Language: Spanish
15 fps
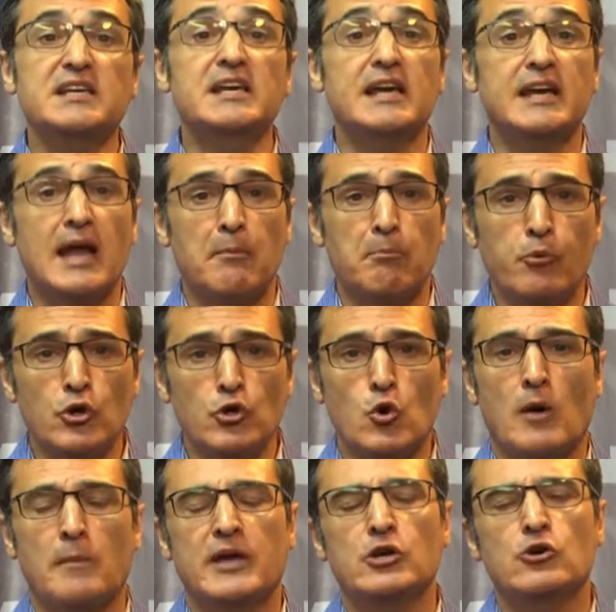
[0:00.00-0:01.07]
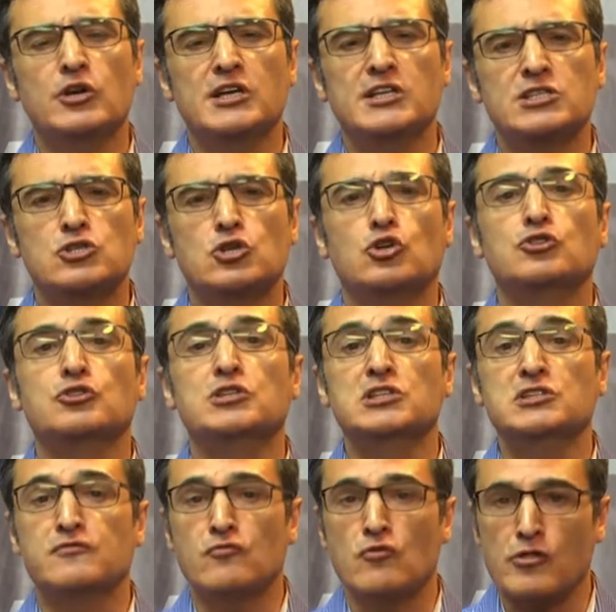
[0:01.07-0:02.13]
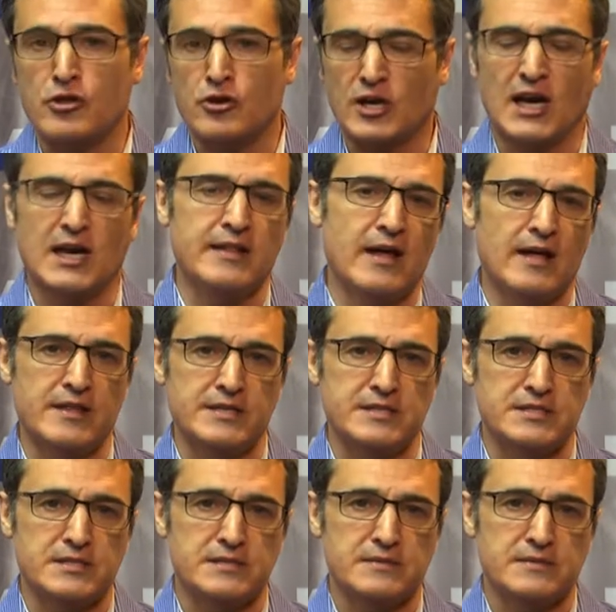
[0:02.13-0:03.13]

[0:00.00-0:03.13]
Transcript: y en apoyo a menores con disfuncionalidades.